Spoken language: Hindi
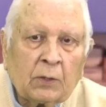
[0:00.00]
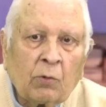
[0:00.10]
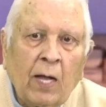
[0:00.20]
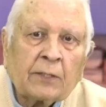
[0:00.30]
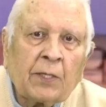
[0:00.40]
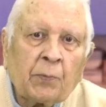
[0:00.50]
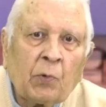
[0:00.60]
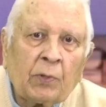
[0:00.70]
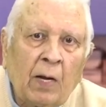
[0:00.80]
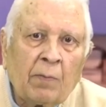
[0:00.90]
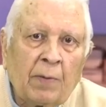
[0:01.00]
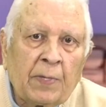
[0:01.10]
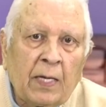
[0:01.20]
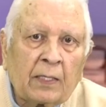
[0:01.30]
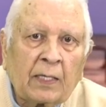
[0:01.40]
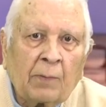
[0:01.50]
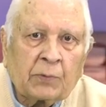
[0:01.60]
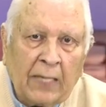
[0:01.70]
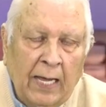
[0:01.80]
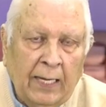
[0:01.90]
तो आज के प्रोग्राम में भी अगर आप
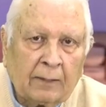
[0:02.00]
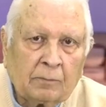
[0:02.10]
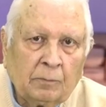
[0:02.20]
चाहें